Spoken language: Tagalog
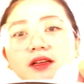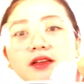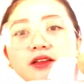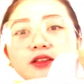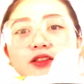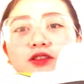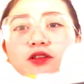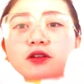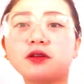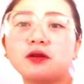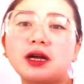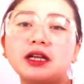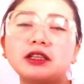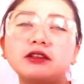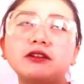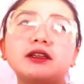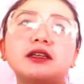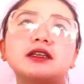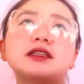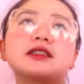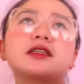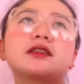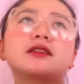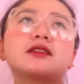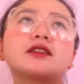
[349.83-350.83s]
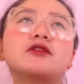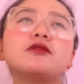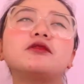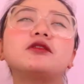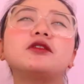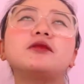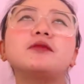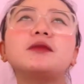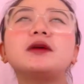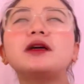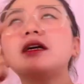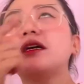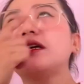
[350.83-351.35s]
So ano lang siya, siguro
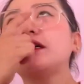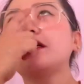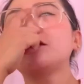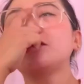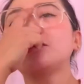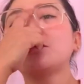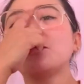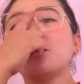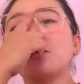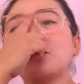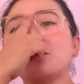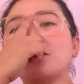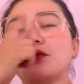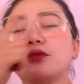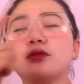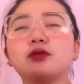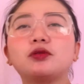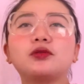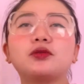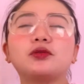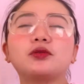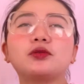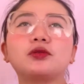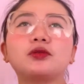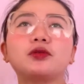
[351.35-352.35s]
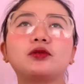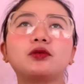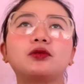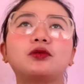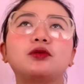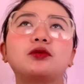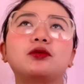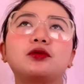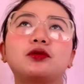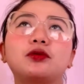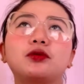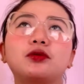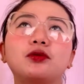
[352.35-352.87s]
mga
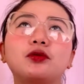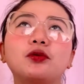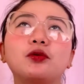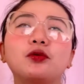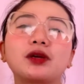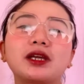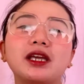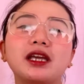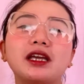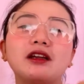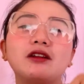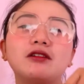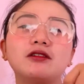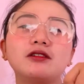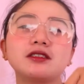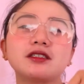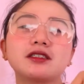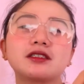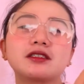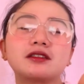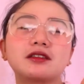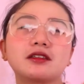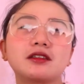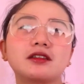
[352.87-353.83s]
2 2 kilos